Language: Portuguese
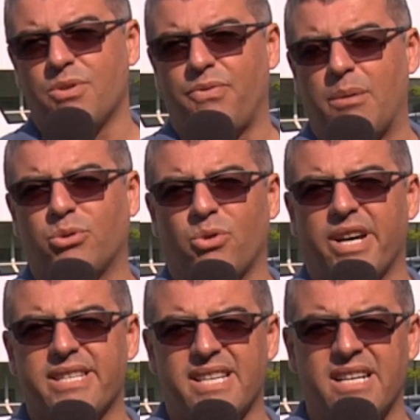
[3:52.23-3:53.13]
de Fábio
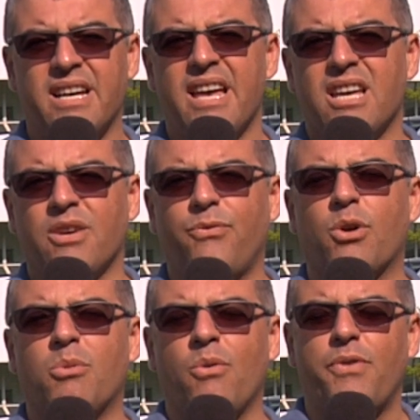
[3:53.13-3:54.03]
Torrezan,
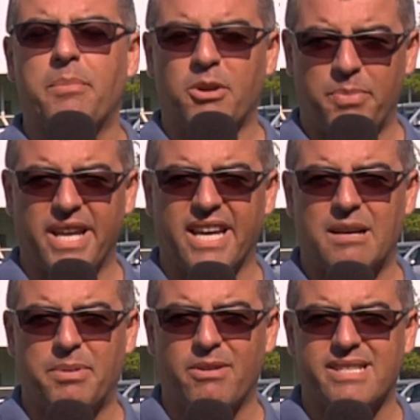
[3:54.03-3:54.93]
informou Fabiano
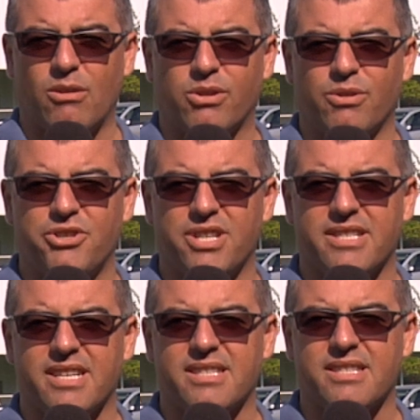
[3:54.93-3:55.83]
Pereira para o Exalc
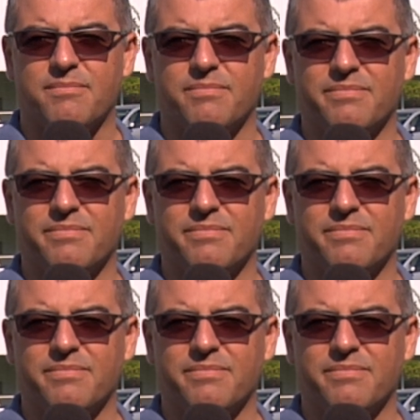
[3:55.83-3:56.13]
Notícias.